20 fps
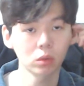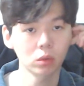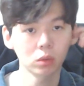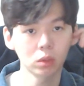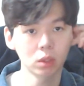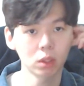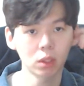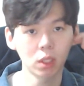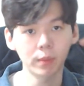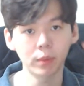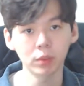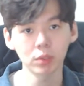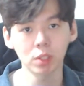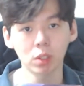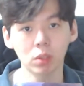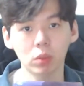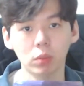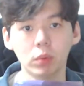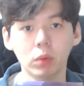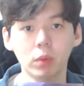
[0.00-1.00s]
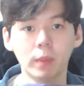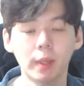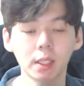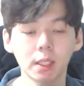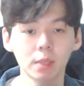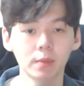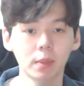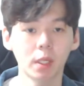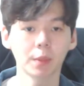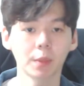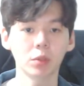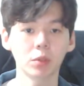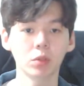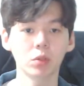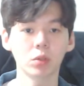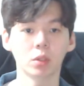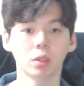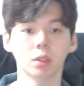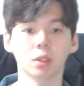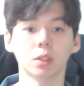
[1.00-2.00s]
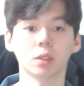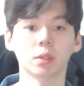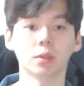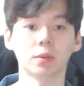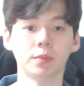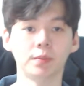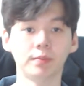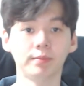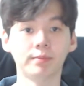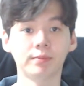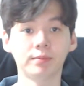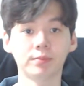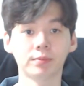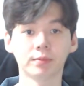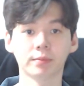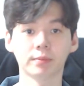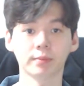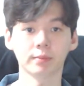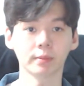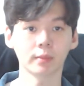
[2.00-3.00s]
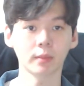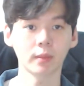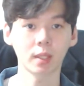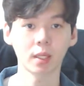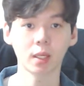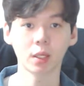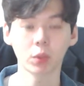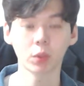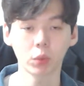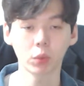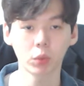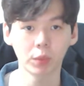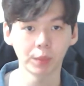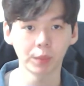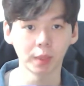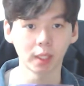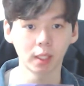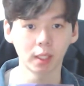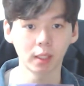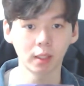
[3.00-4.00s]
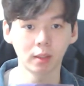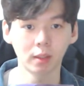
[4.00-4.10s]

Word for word: 이제 세 번째로 볼 마지막 피규어는 요겁니다.